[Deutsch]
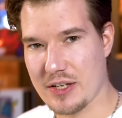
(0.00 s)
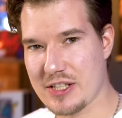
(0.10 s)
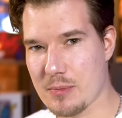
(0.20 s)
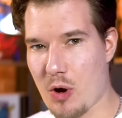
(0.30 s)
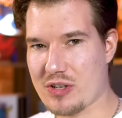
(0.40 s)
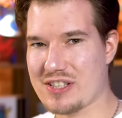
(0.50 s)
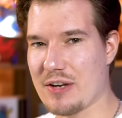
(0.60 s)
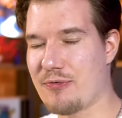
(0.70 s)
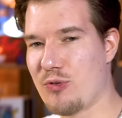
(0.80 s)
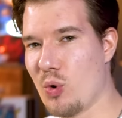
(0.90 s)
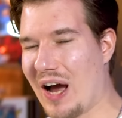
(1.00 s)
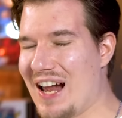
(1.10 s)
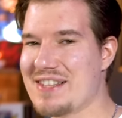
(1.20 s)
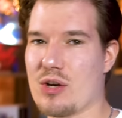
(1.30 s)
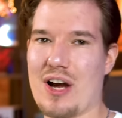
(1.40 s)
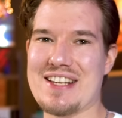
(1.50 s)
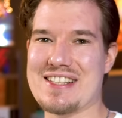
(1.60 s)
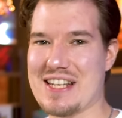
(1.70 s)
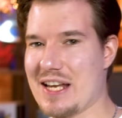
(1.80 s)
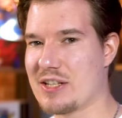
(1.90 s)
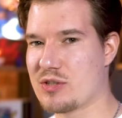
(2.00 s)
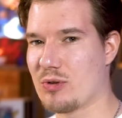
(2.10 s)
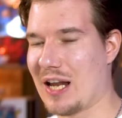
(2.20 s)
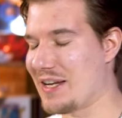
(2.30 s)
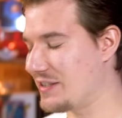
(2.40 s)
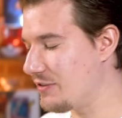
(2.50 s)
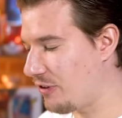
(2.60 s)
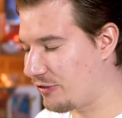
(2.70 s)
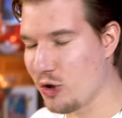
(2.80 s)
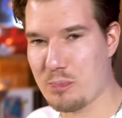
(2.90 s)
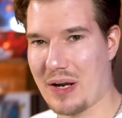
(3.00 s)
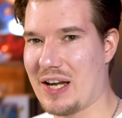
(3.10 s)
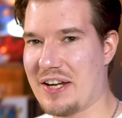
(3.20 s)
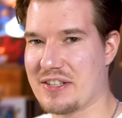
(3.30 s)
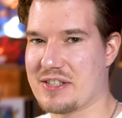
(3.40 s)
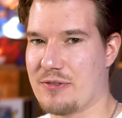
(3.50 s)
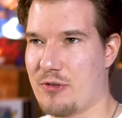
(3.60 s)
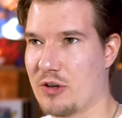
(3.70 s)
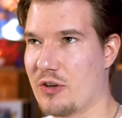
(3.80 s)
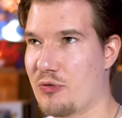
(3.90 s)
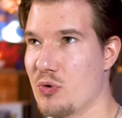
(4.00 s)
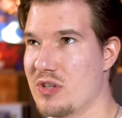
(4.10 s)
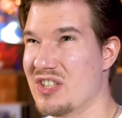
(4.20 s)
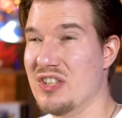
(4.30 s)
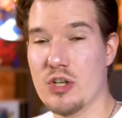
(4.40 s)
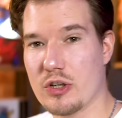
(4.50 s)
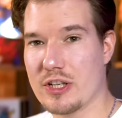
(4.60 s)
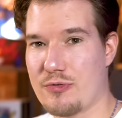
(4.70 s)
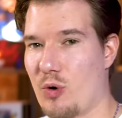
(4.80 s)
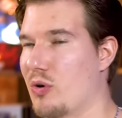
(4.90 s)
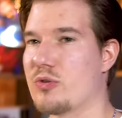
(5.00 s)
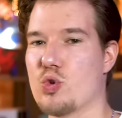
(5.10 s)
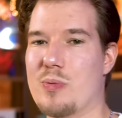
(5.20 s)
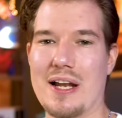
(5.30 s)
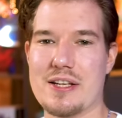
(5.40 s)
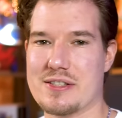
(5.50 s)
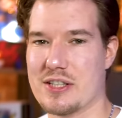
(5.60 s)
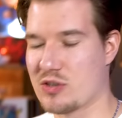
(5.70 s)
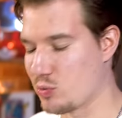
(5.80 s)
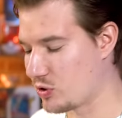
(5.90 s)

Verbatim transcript: Diese Box ist ein Fluch als auch ein Segen zugleich. Die Verfügbarkeit ist davon gefühlt nirgendwo und überall ist sie zu